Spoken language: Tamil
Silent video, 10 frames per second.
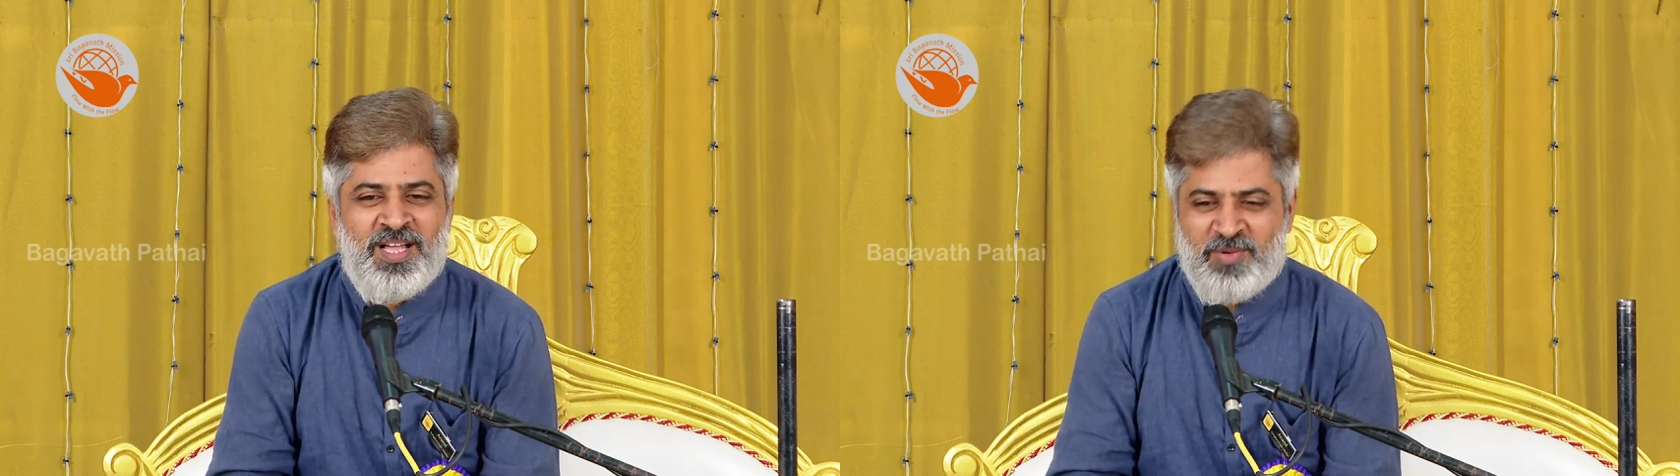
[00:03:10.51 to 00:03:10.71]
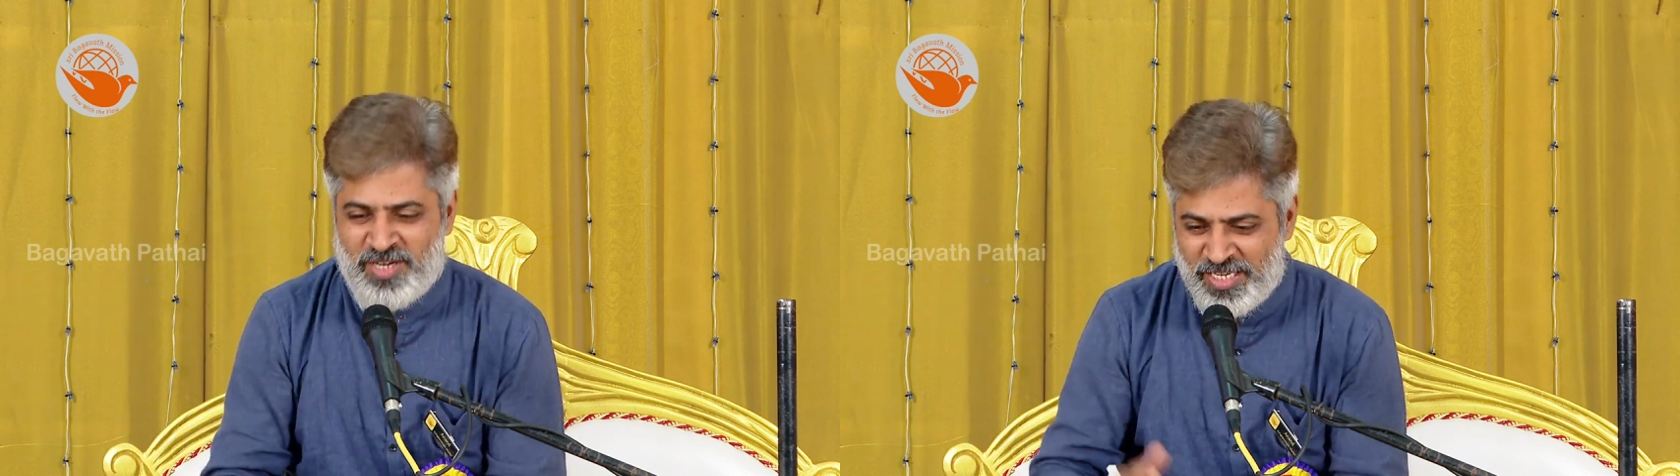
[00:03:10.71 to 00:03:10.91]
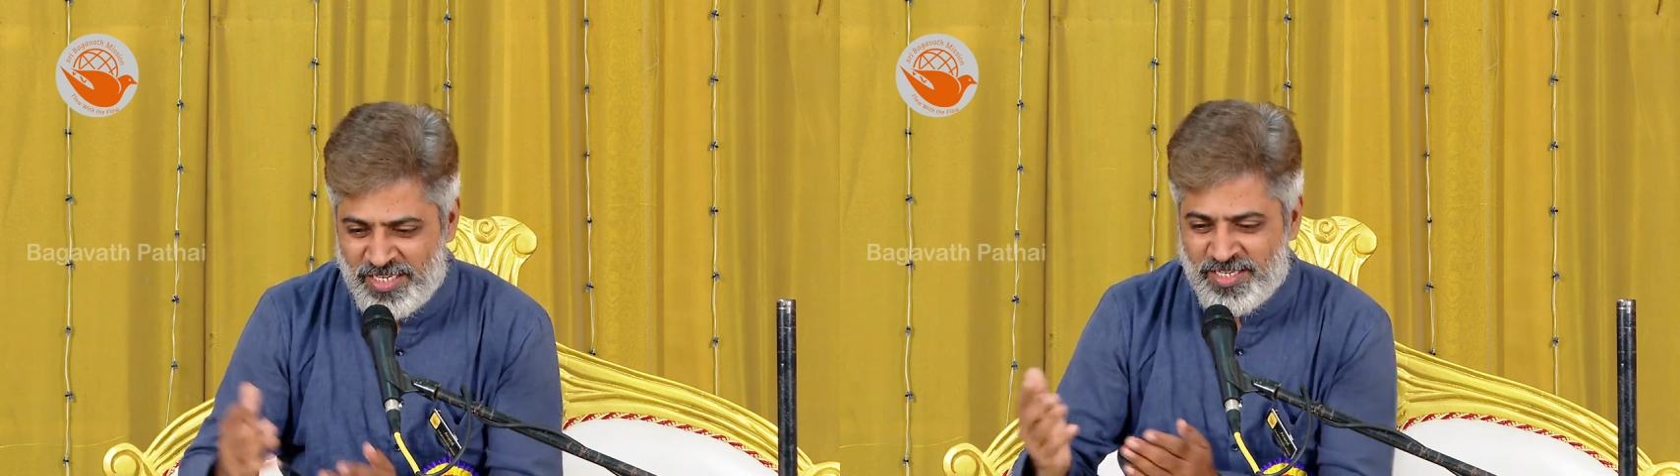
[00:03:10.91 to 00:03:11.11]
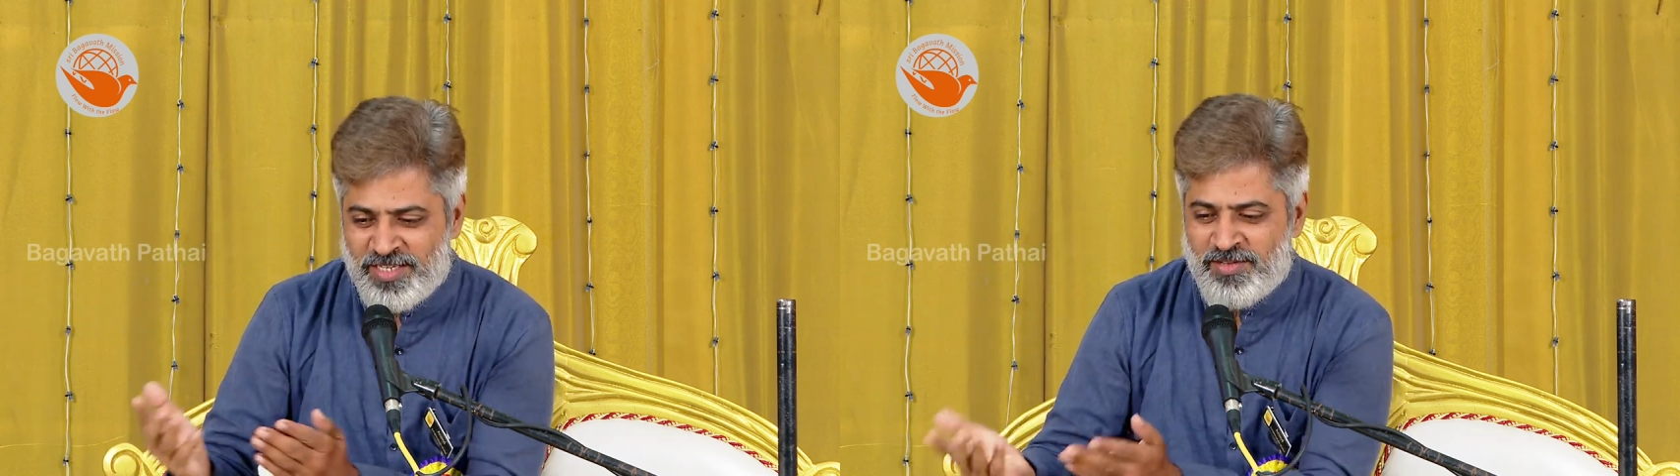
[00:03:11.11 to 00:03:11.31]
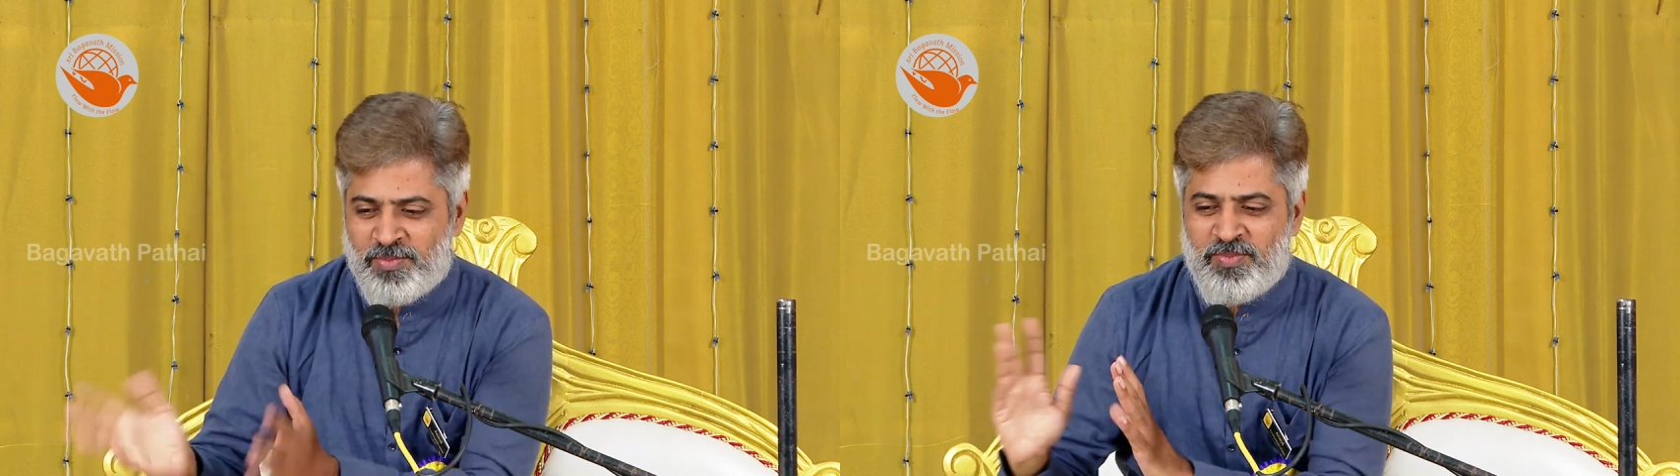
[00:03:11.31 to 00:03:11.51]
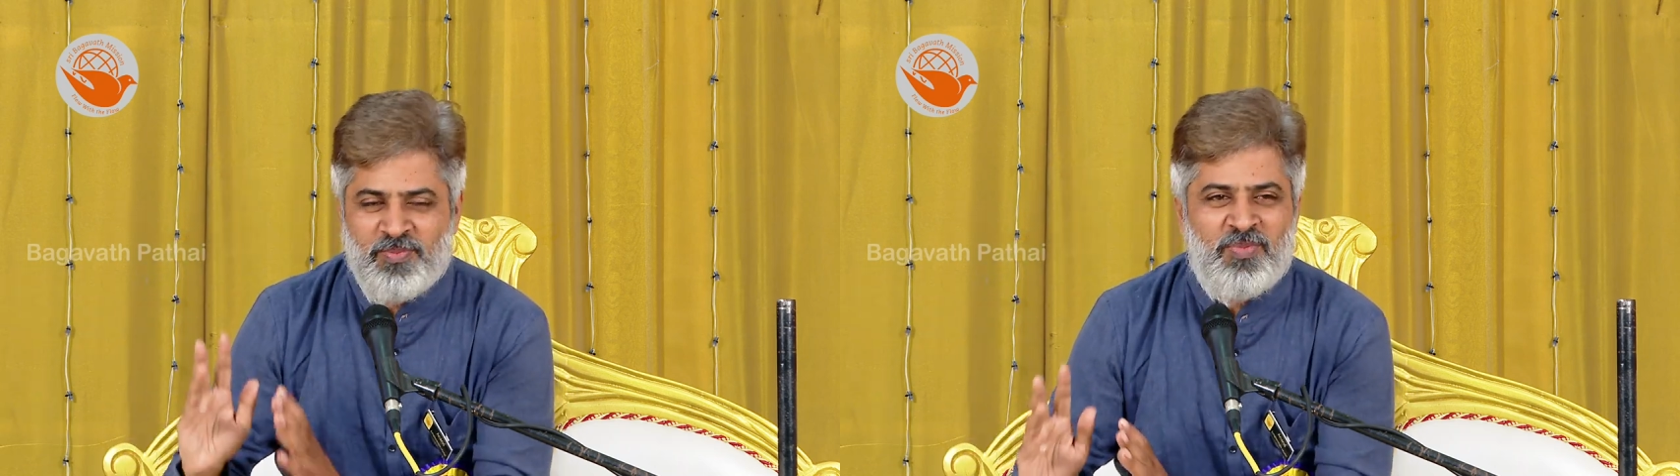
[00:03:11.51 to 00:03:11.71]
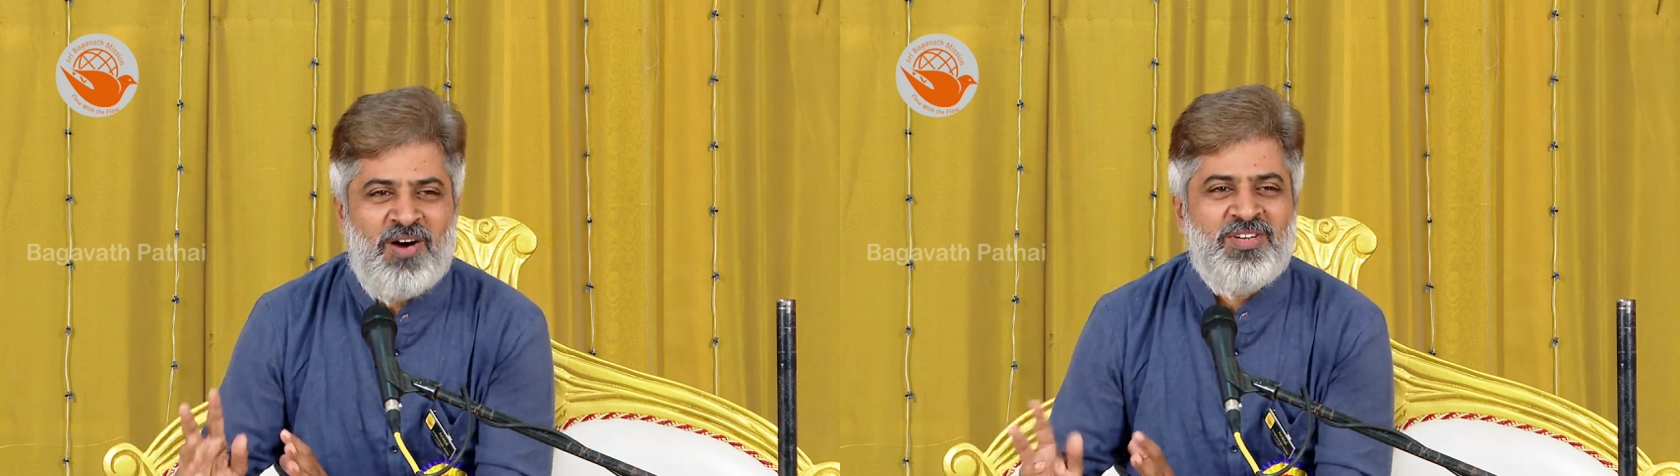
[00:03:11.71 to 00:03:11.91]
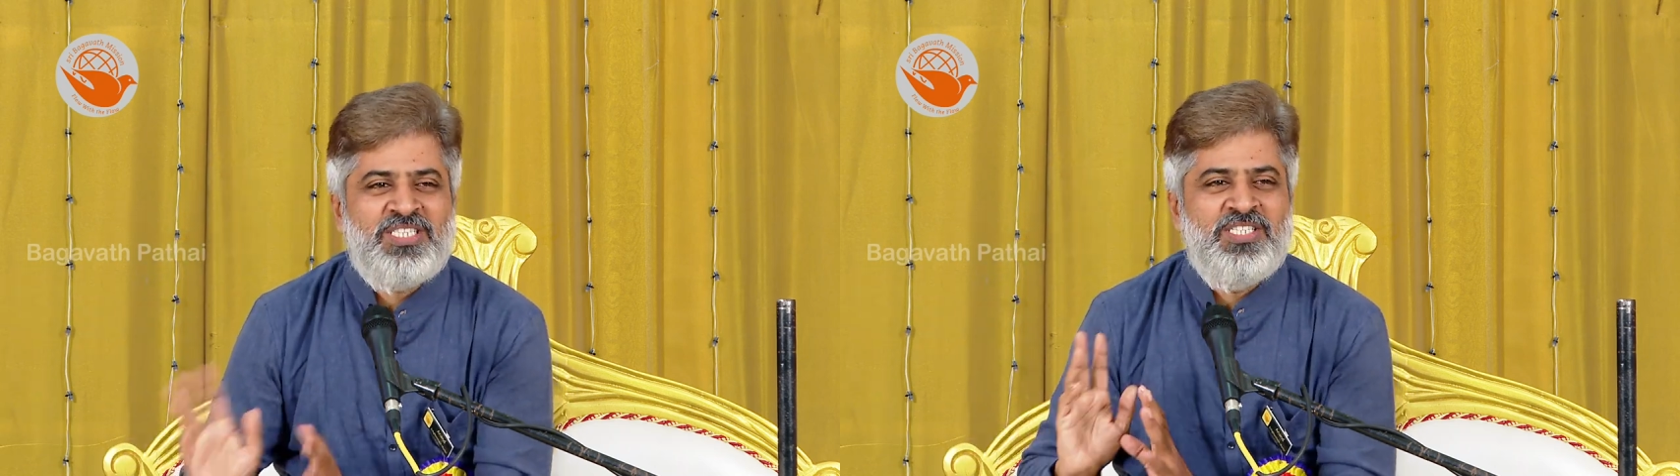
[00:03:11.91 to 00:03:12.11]
அப்புறம் நீங்கள்
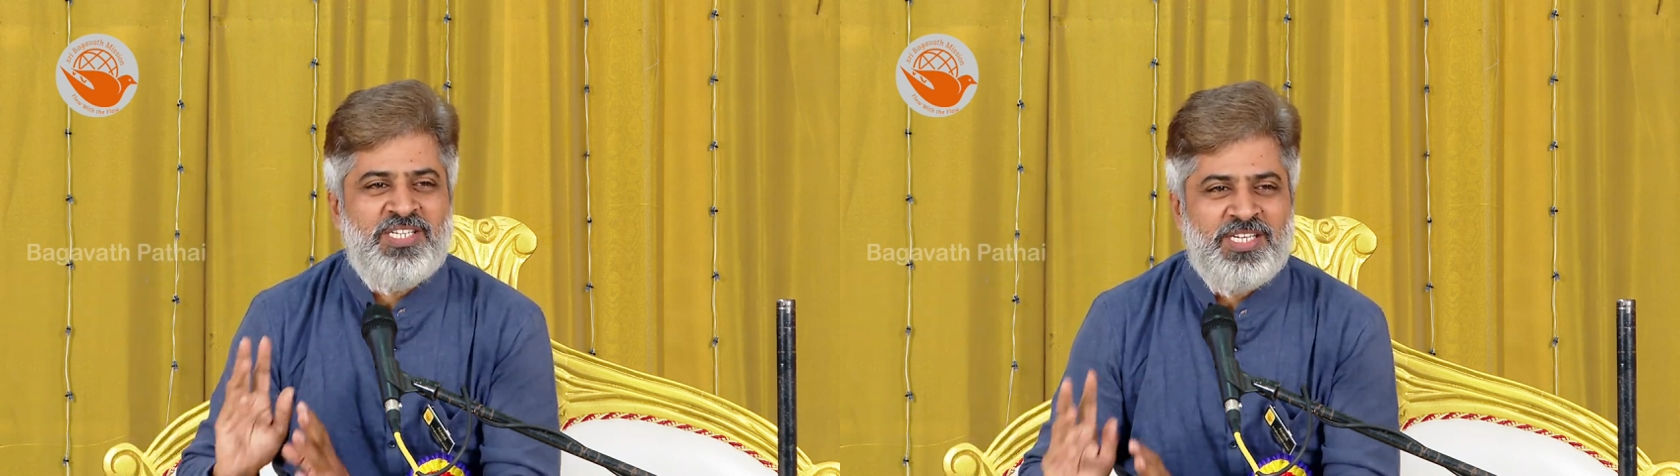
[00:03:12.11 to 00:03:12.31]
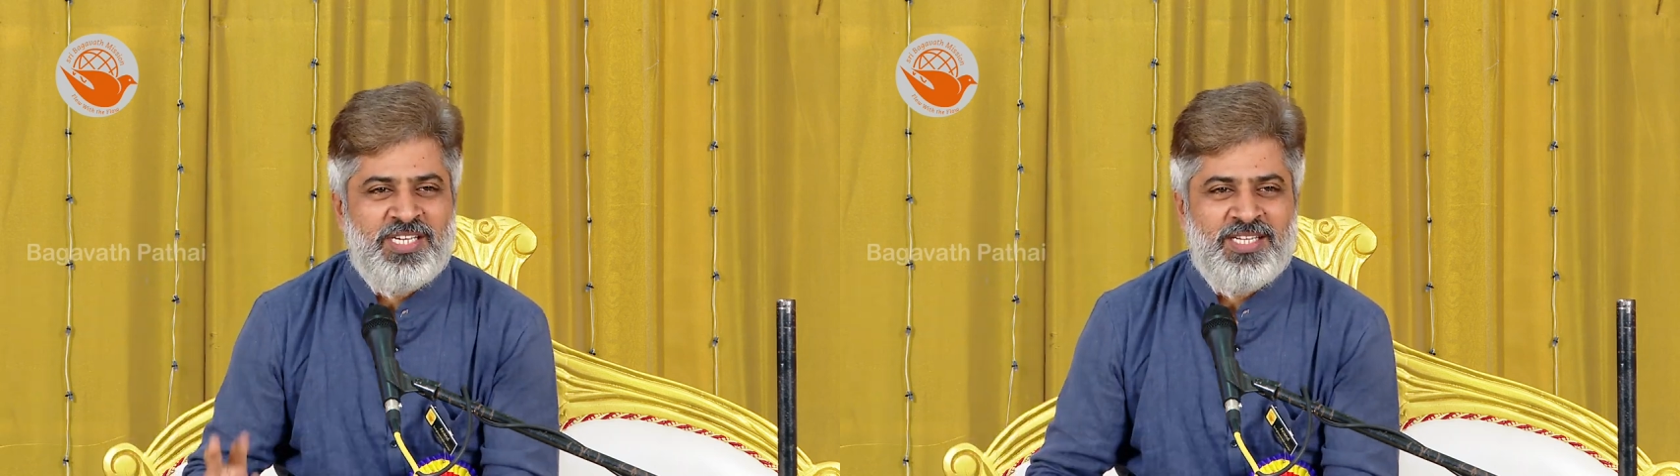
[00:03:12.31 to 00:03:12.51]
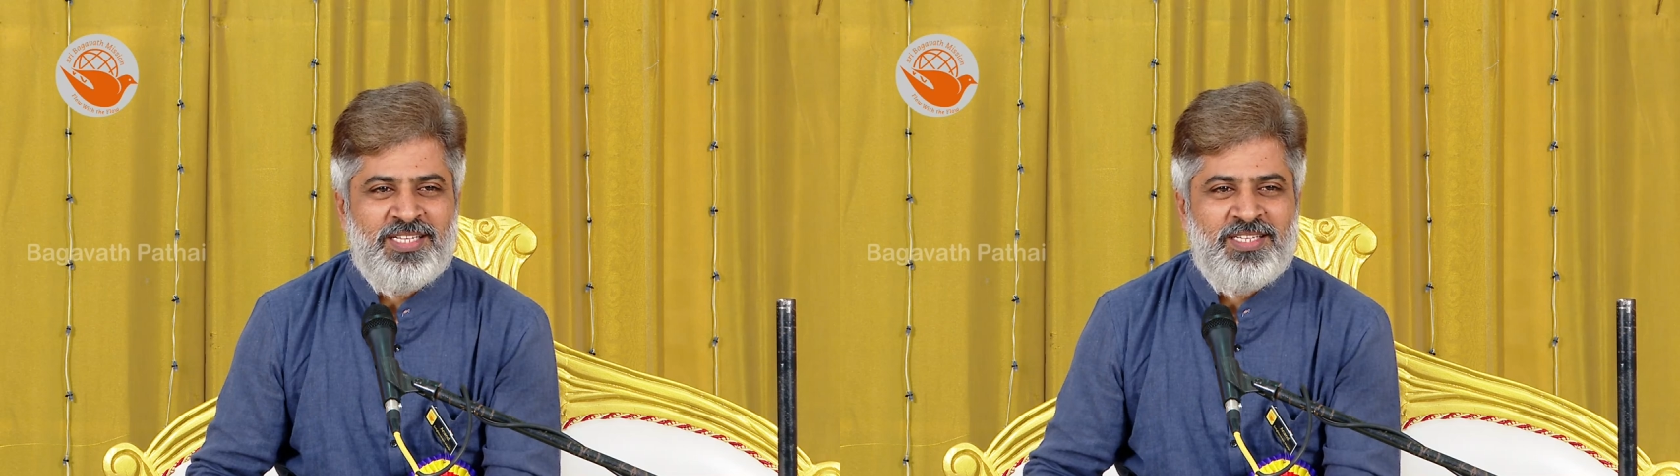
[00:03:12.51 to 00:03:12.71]
பாவம் செஞ்சிட்டிங்க